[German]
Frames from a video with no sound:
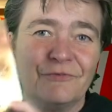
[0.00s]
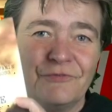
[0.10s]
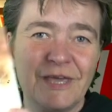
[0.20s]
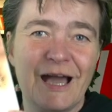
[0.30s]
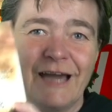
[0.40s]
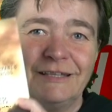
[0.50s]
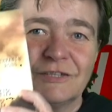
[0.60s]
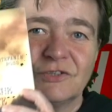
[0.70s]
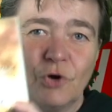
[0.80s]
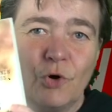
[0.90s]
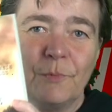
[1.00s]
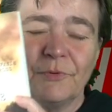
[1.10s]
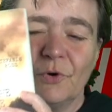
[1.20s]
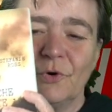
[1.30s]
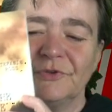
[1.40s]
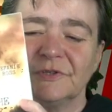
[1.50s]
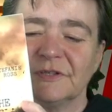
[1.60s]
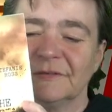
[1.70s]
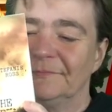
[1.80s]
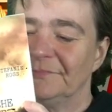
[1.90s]
wie eine Soap und
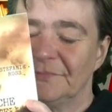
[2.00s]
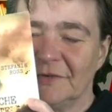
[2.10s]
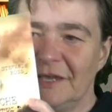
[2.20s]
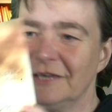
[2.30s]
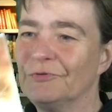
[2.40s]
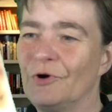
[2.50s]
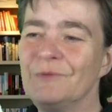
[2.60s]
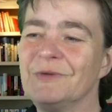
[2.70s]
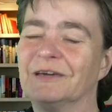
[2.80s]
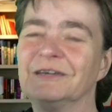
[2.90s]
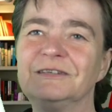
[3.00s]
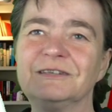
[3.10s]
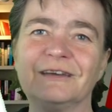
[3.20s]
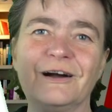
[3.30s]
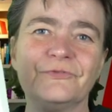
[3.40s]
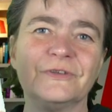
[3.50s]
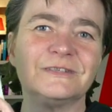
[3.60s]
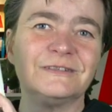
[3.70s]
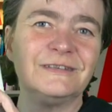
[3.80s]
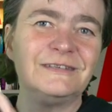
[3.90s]
ich freue mich richtig darauf,
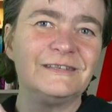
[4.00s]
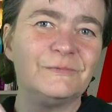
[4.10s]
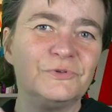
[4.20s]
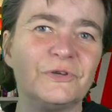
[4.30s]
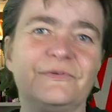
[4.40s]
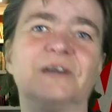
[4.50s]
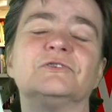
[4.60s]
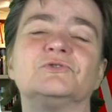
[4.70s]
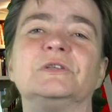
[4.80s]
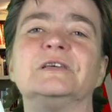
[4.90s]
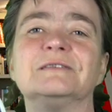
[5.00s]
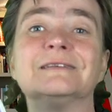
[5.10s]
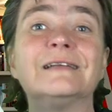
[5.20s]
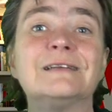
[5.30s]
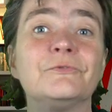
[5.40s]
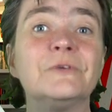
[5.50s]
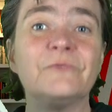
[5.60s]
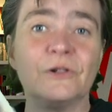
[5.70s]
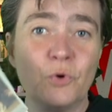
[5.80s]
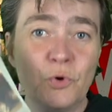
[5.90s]
jetzt diese Bücher weiterzulesen. Es hat auf jeden
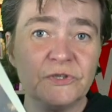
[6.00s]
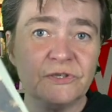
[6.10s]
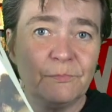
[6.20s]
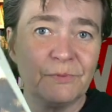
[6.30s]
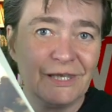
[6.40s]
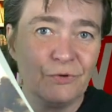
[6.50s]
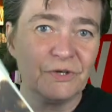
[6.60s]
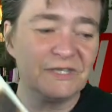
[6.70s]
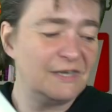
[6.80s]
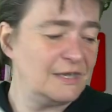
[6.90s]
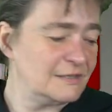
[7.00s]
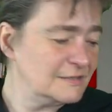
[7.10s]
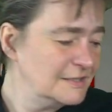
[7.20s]
Fall höchste Priorität.